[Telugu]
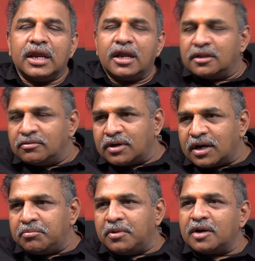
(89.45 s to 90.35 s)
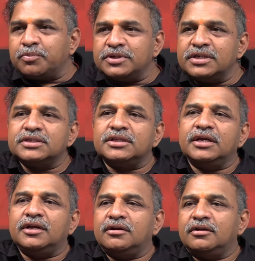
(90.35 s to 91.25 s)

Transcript: ఏదో ఒక మార్పు చేస్తే